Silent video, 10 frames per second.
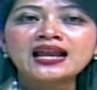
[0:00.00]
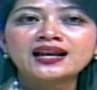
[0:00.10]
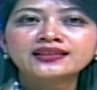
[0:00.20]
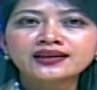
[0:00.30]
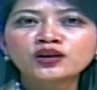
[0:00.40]

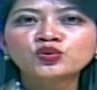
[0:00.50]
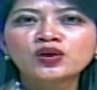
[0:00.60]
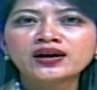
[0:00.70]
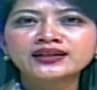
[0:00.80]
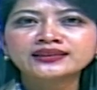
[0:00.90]
lantaran
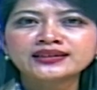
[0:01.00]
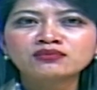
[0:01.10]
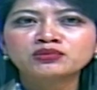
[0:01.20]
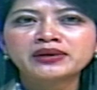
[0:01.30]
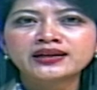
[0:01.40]
ruangan
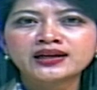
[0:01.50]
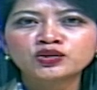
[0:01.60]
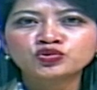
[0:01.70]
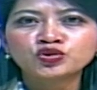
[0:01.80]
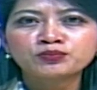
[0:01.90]
tidak
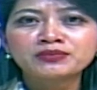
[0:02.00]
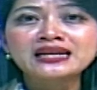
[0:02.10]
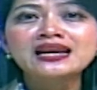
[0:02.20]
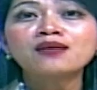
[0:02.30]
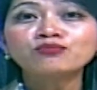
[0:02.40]
memadai untuk
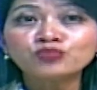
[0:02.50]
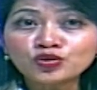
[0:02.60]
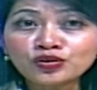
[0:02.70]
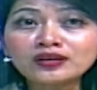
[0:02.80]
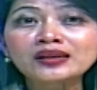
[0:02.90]

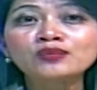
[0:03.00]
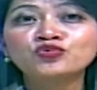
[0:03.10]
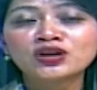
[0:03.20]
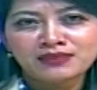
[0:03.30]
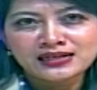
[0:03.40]
menampung
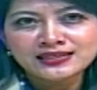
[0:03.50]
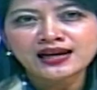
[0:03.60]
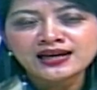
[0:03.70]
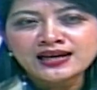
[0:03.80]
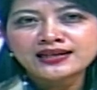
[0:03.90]
ribuan
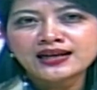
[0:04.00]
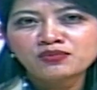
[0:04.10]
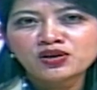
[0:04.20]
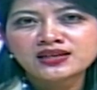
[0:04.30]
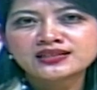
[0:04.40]
masa.
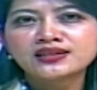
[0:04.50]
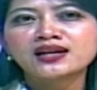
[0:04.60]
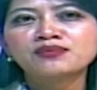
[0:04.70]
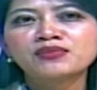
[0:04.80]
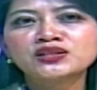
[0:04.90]
Dalam
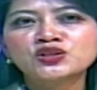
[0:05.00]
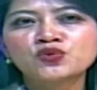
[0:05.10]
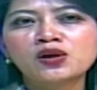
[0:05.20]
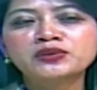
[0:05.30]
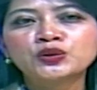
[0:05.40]
orasinya,
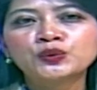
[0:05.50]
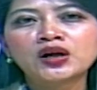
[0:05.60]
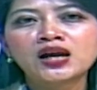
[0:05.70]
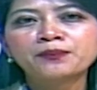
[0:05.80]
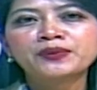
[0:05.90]
mahasiswa
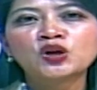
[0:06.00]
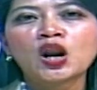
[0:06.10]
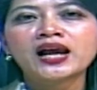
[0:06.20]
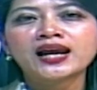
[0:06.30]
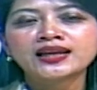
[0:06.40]
menyerukan
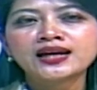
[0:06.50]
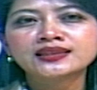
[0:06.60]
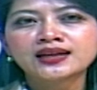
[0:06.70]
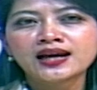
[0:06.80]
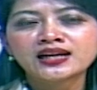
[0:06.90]

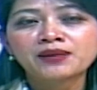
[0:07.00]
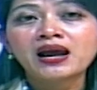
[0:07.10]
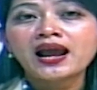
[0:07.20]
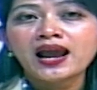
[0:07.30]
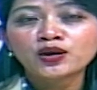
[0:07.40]
penolakannya
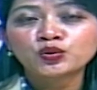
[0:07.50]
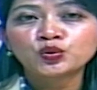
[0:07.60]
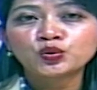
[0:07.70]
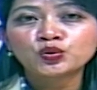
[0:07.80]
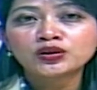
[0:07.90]
terhadap
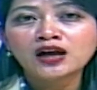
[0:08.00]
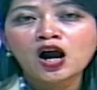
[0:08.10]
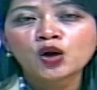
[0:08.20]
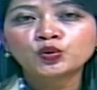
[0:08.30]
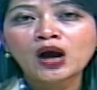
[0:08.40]
RUU
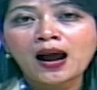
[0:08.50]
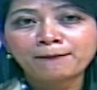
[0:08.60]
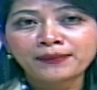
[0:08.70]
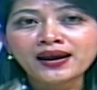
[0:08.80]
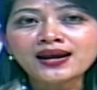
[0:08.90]

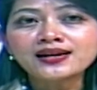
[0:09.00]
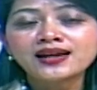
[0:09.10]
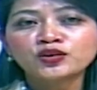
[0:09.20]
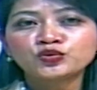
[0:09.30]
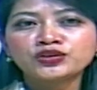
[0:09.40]
KUHP
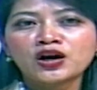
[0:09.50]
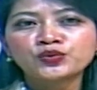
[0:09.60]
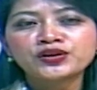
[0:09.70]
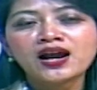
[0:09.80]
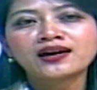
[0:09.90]
dan
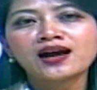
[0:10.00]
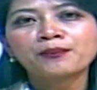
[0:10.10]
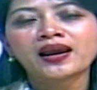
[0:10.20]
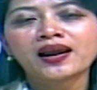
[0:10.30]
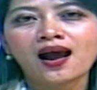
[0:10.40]
Undang-Undang
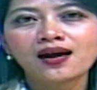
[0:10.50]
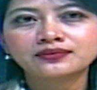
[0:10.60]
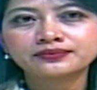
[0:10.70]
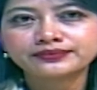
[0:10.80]
KPK.